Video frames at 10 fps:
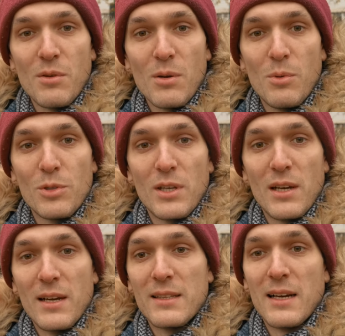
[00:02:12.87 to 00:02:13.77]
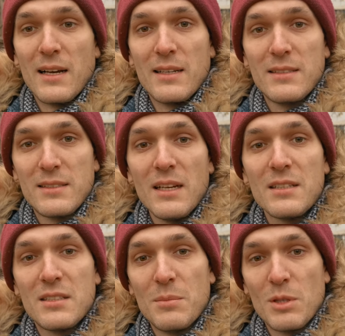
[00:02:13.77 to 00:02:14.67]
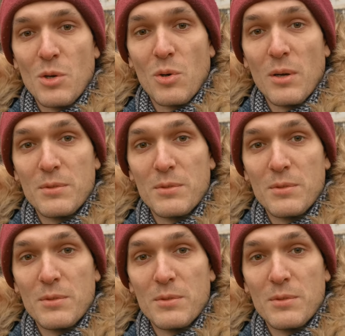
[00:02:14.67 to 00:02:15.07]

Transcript: его работа – это станция метро